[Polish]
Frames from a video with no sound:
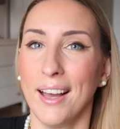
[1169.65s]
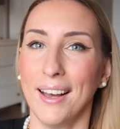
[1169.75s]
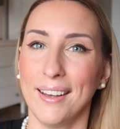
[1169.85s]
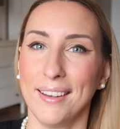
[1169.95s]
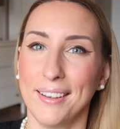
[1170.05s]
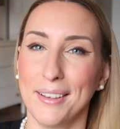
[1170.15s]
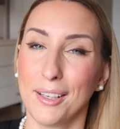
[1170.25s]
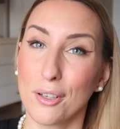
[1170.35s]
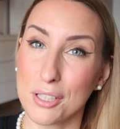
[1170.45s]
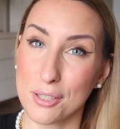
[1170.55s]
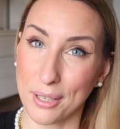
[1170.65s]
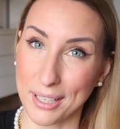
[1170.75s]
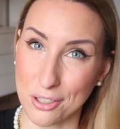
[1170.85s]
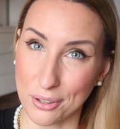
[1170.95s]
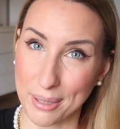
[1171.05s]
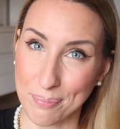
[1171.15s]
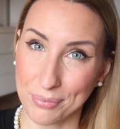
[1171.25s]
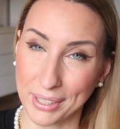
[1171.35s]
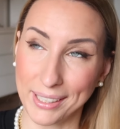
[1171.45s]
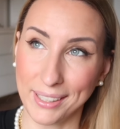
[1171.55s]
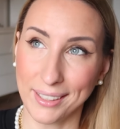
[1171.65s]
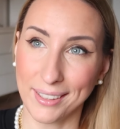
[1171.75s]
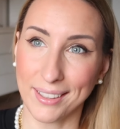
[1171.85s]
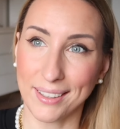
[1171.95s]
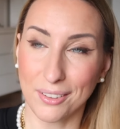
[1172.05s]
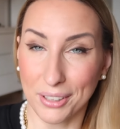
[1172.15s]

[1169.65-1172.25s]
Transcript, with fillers: E, ilość jest ograniczona, i e,